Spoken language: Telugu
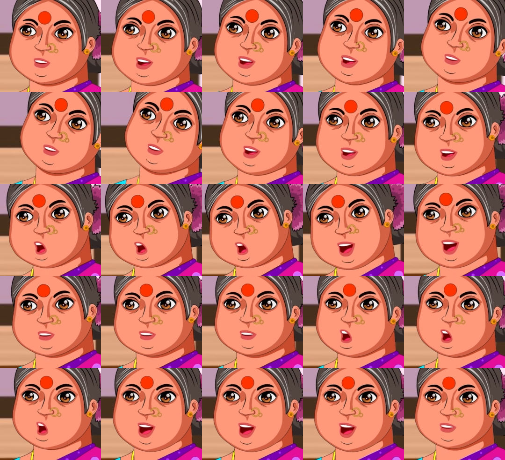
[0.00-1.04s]
నెల నెల
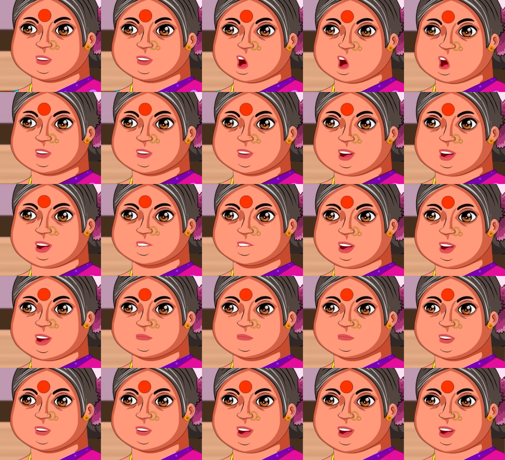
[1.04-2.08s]
టెస్ట్ చేయించుకోకపోతే
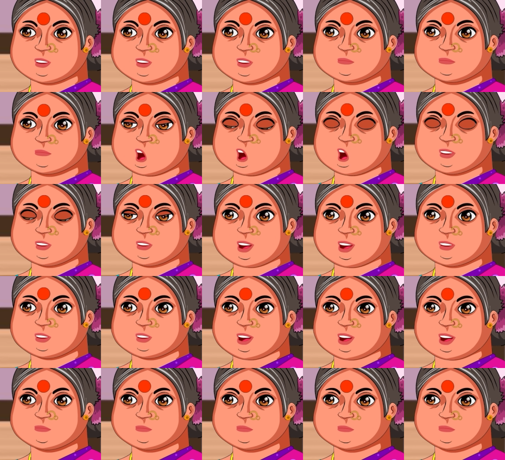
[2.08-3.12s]
ఏమైతుందే
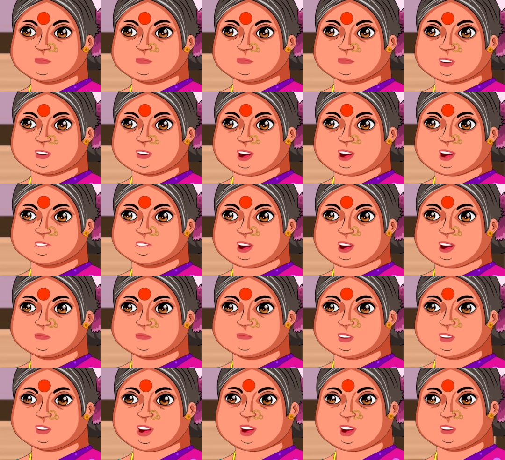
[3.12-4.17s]
చచ్చిపోతావా మా
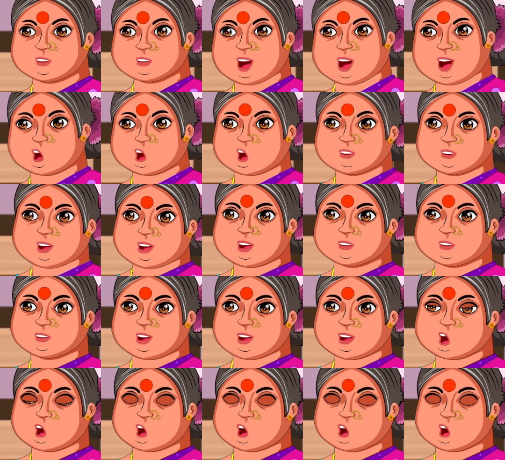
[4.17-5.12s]
కాలంలో అసలు హాస్పిటలే